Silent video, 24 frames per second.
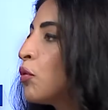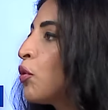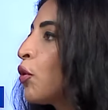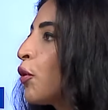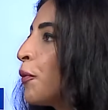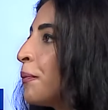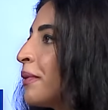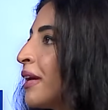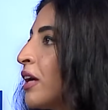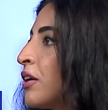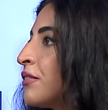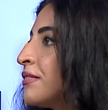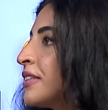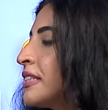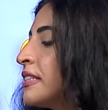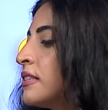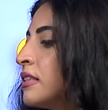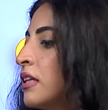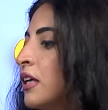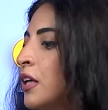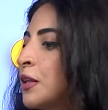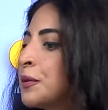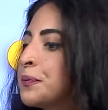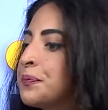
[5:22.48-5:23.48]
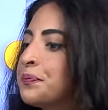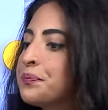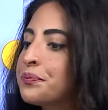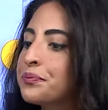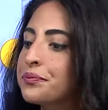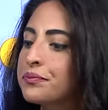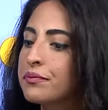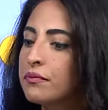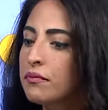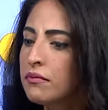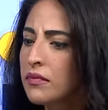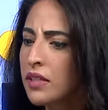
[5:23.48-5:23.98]
européens, on va dire,
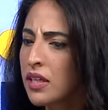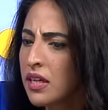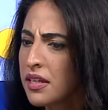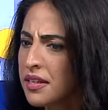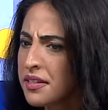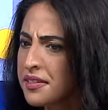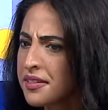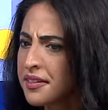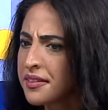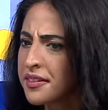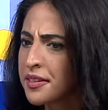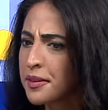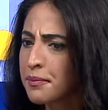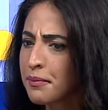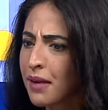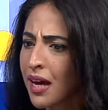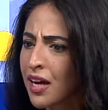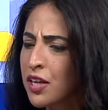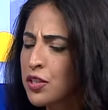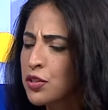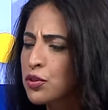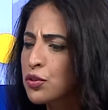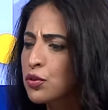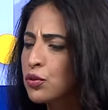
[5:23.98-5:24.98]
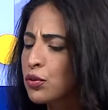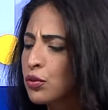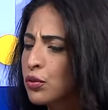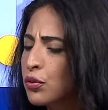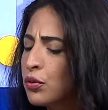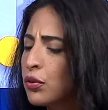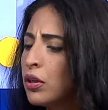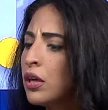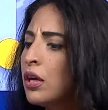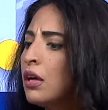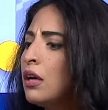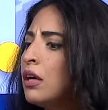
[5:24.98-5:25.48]
il y a cette image
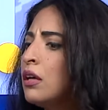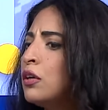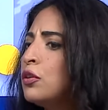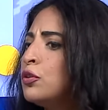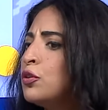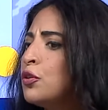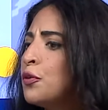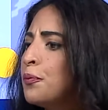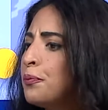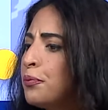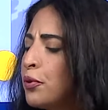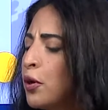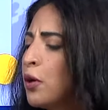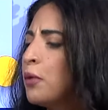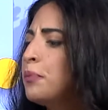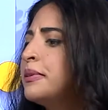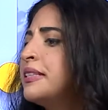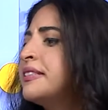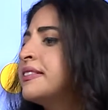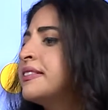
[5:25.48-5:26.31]
que le peuple